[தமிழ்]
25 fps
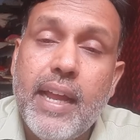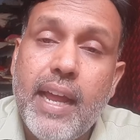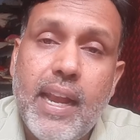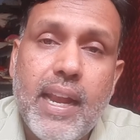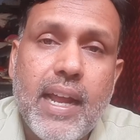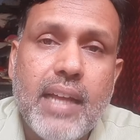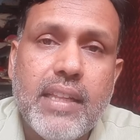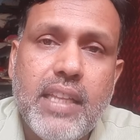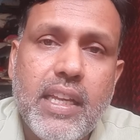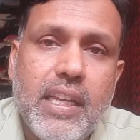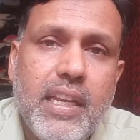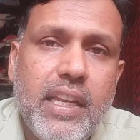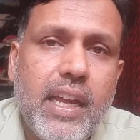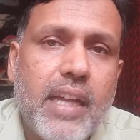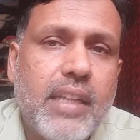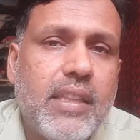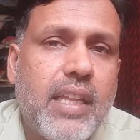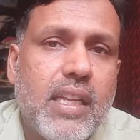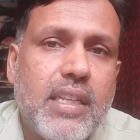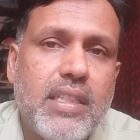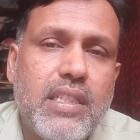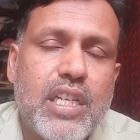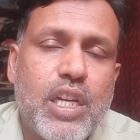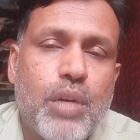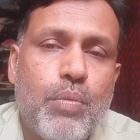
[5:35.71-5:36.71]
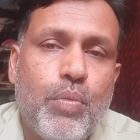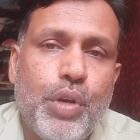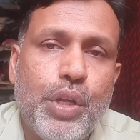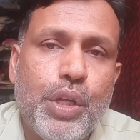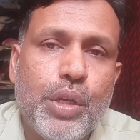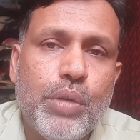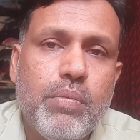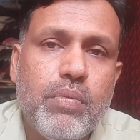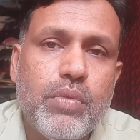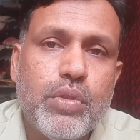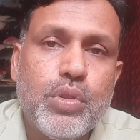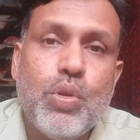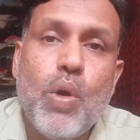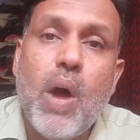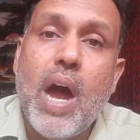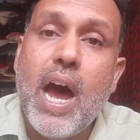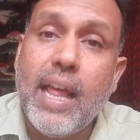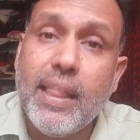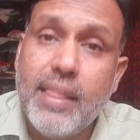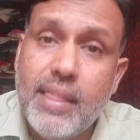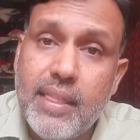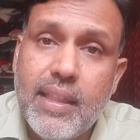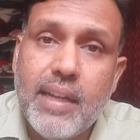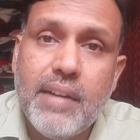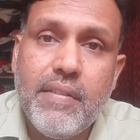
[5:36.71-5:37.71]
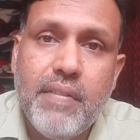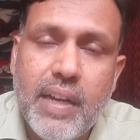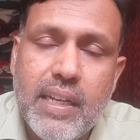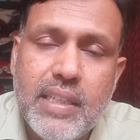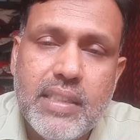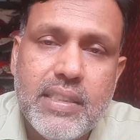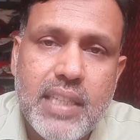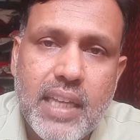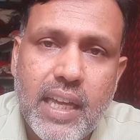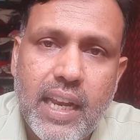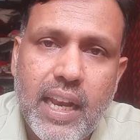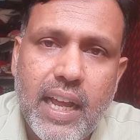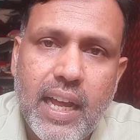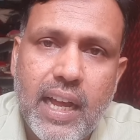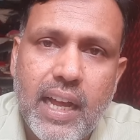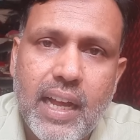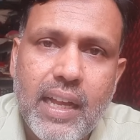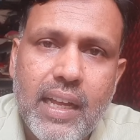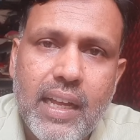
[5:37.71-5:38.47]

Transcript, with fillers: எல்லாத்தையும் நீங்கள் தெரிஞ்சுக்க முடியும் ஸோ அந்த வரிசையில்